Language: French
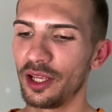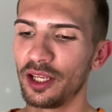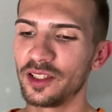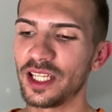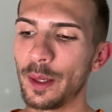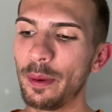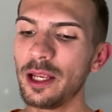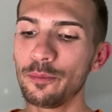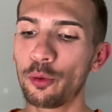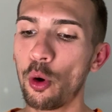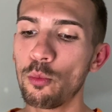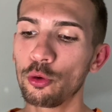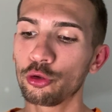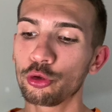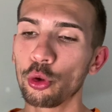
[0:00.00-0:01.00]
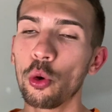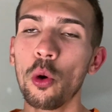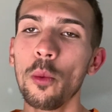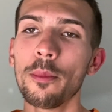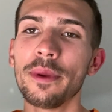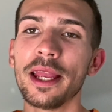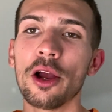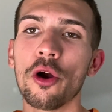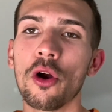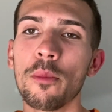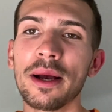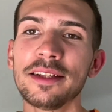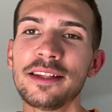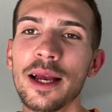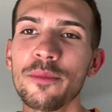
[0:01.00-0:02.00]
il n'y avait pas une promotion mais euh,
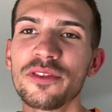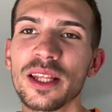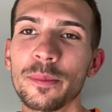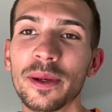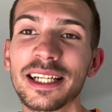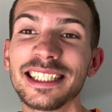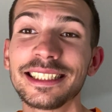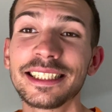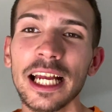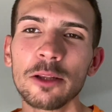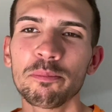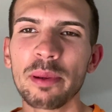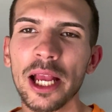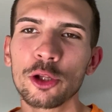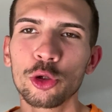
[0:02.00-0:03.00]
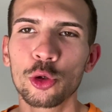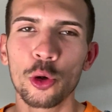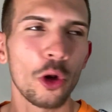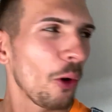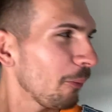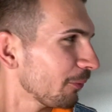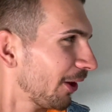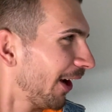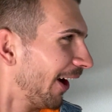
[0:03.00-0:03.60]
madame s'est pris quatre paires de collants.